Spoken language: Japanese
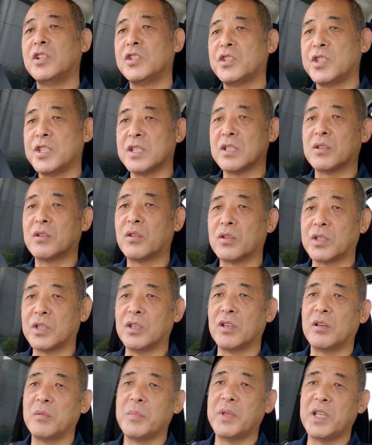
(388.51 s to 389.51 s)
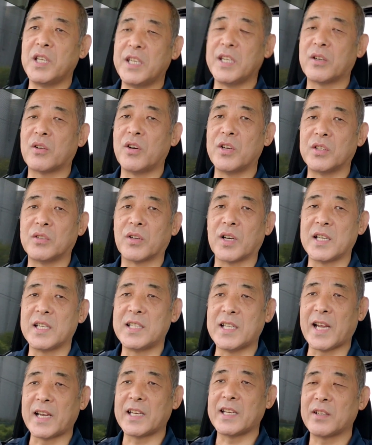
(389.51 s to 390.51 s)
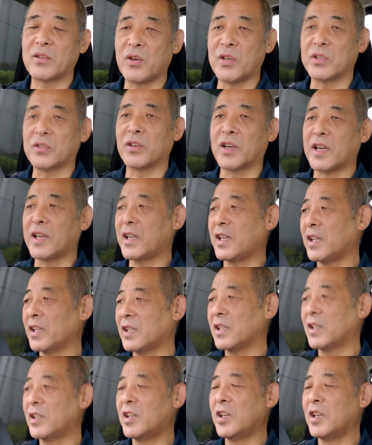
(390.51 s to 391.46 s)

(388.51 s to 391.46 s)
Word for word: 信号機を右に来いとか左に来いとかね。